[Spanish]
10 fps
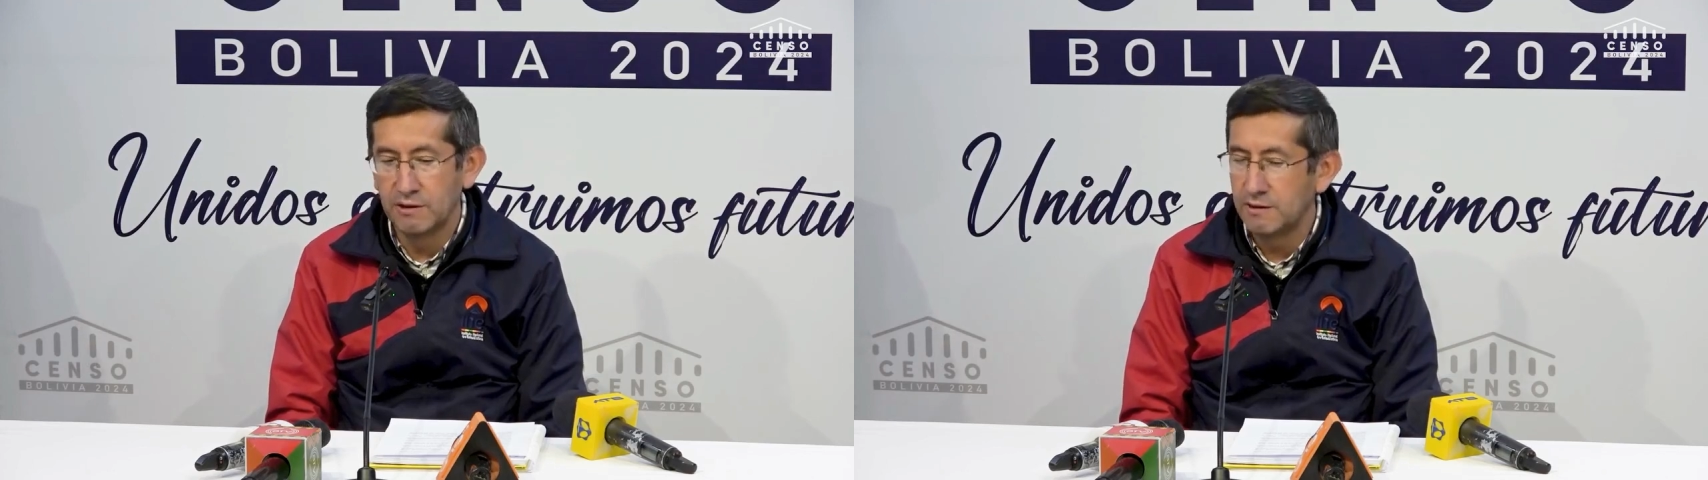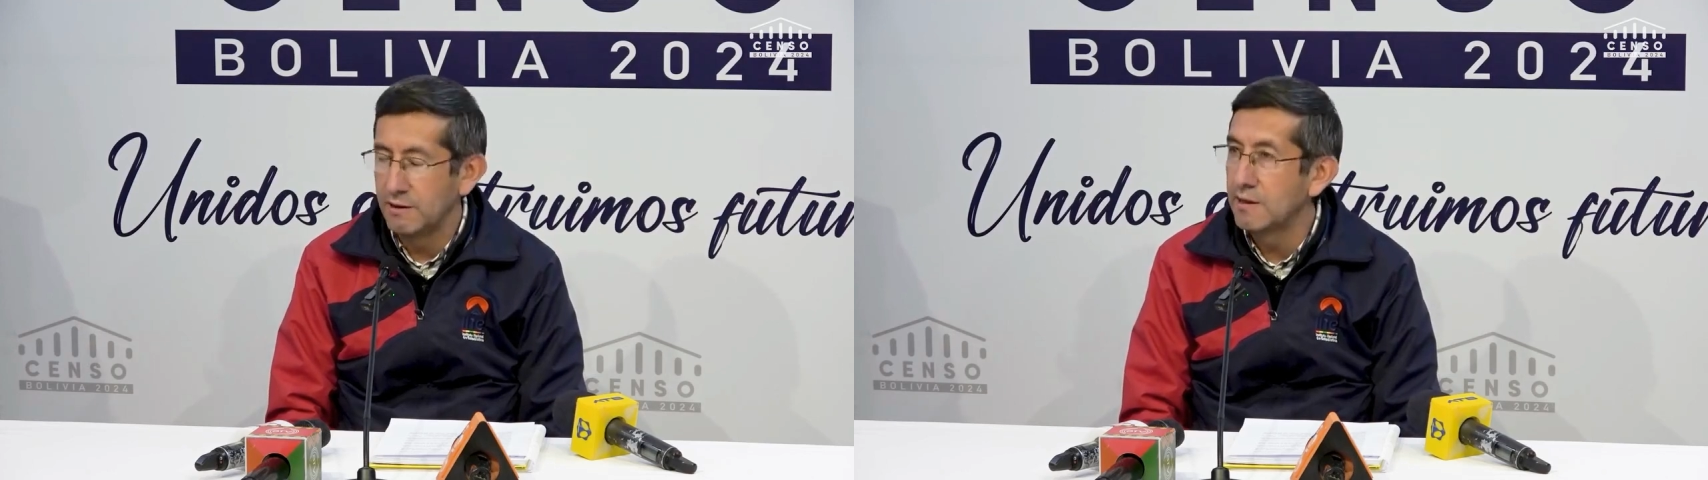
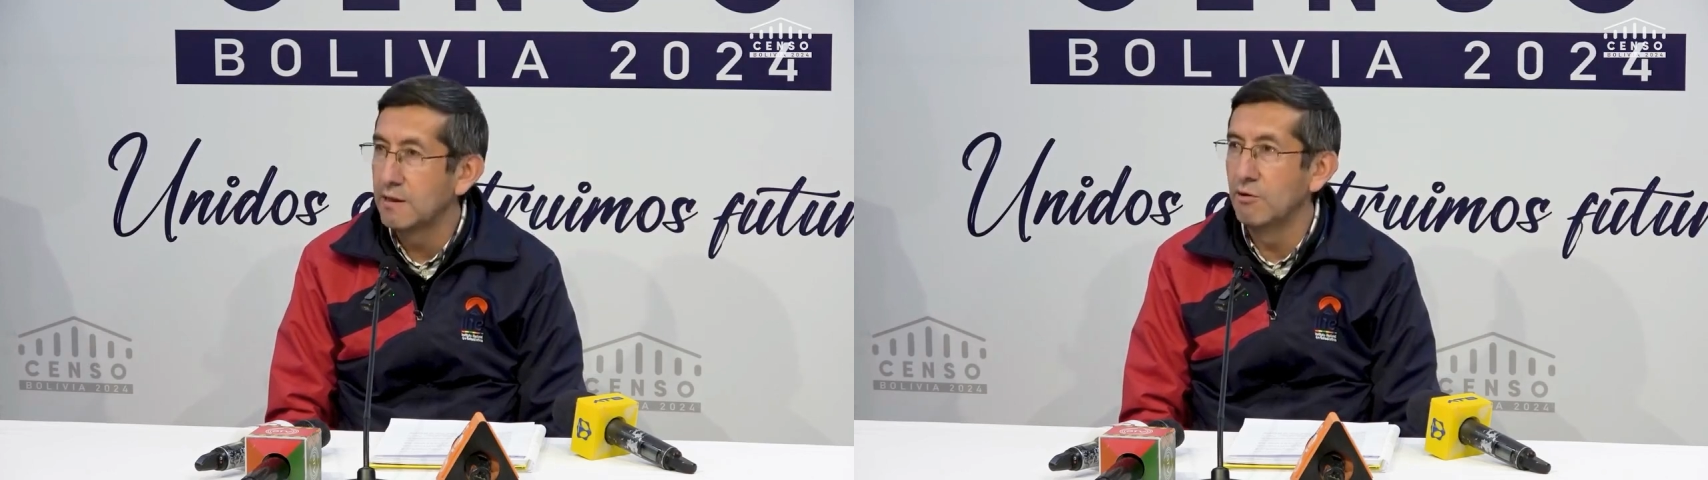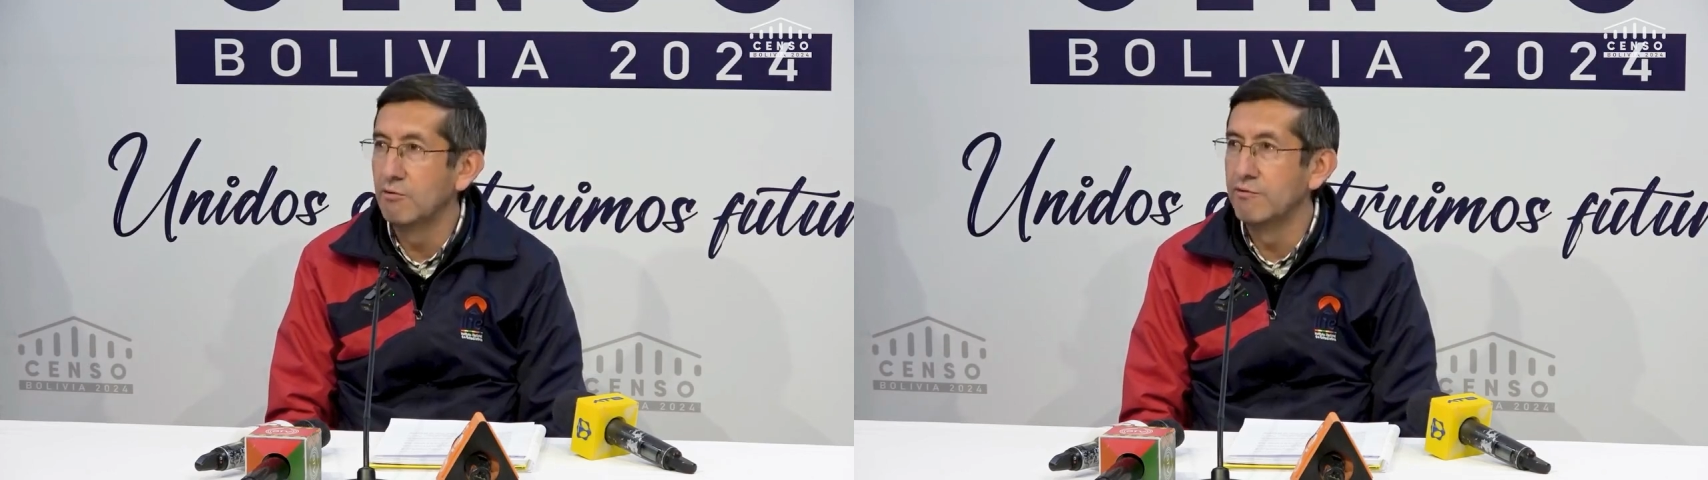
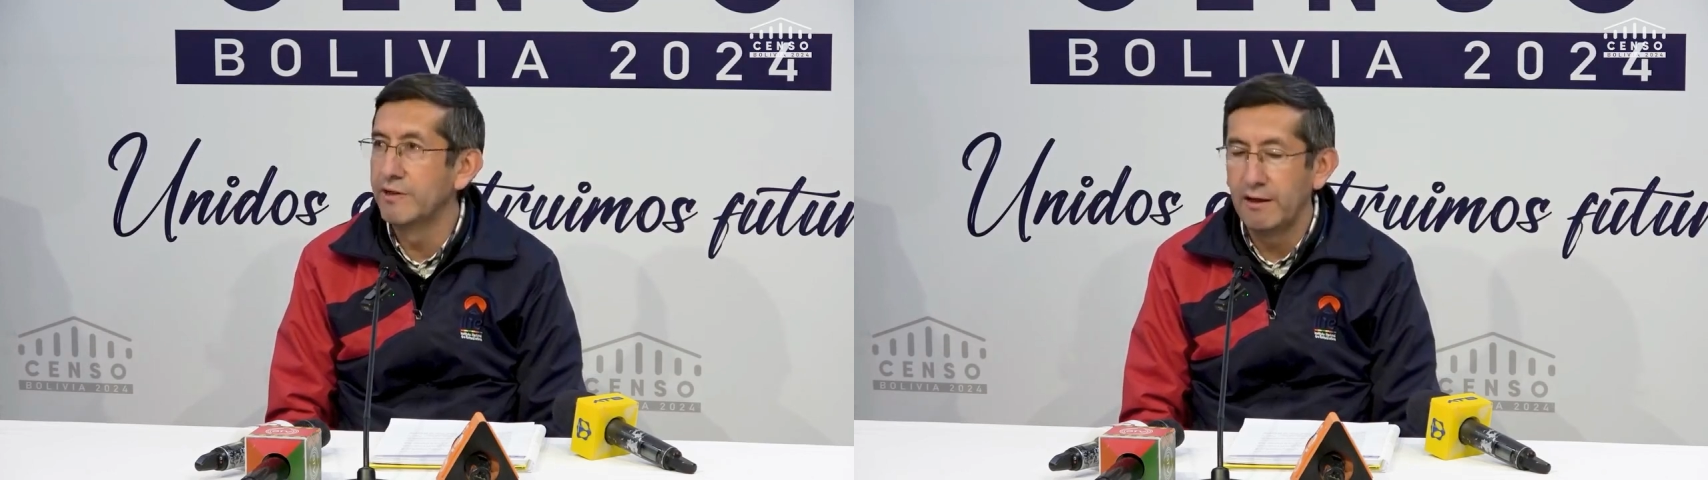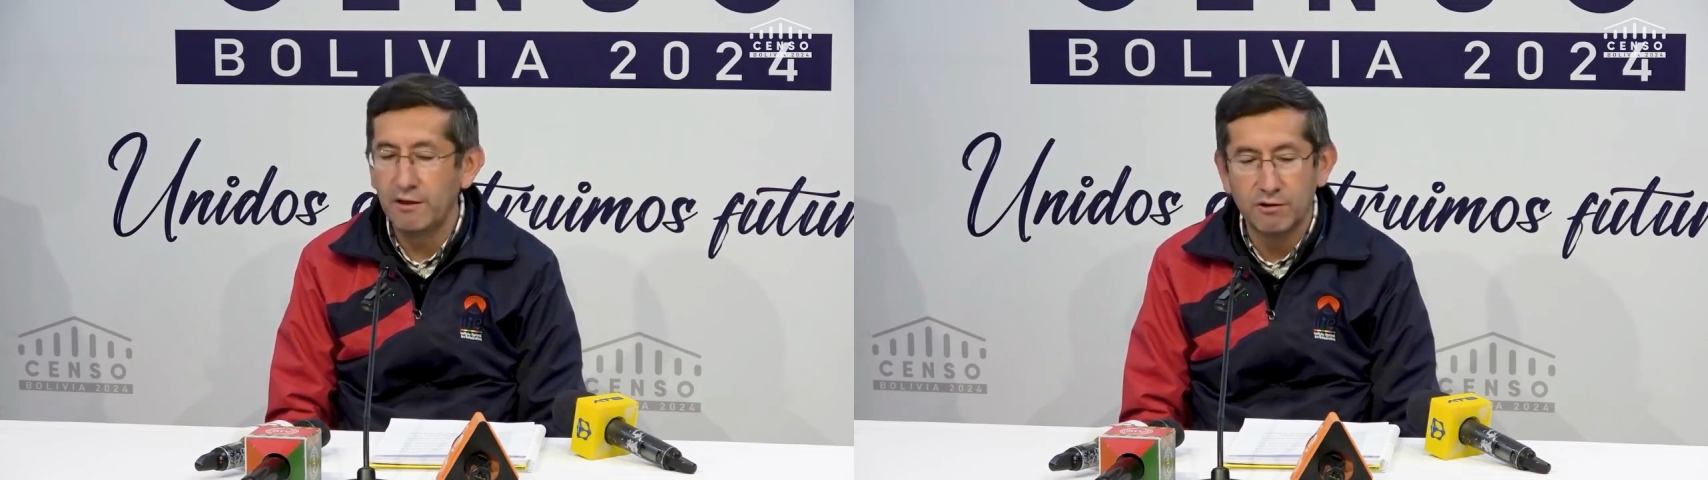censistas
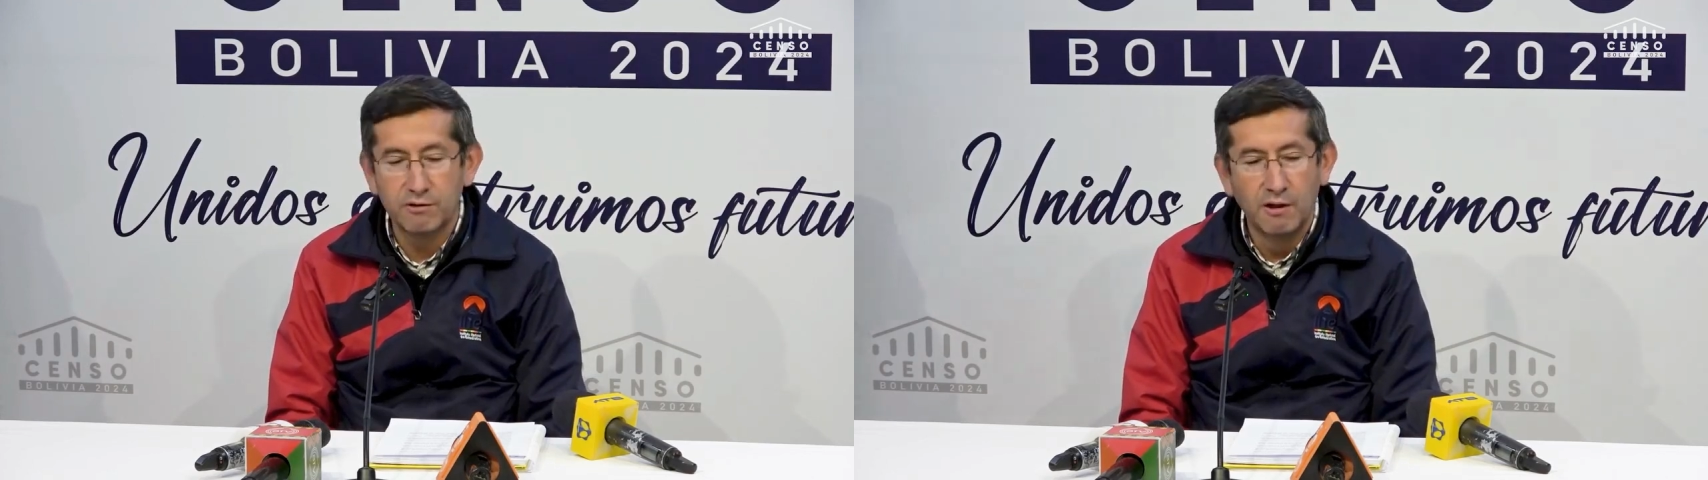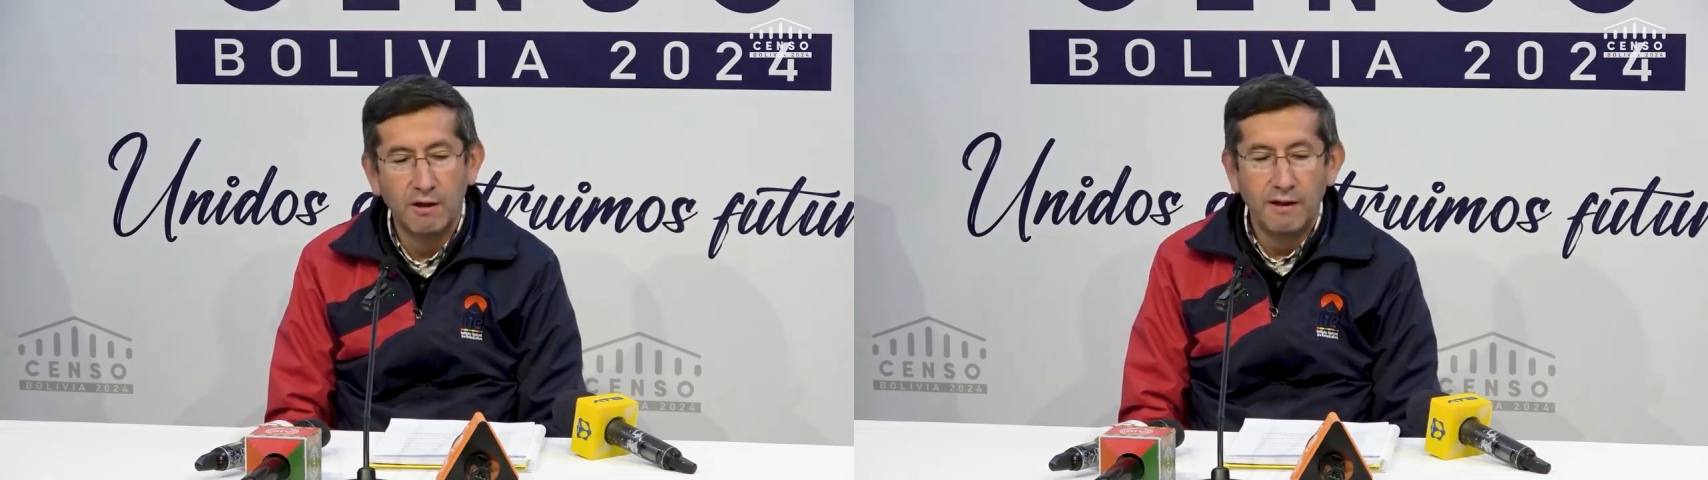voluntarios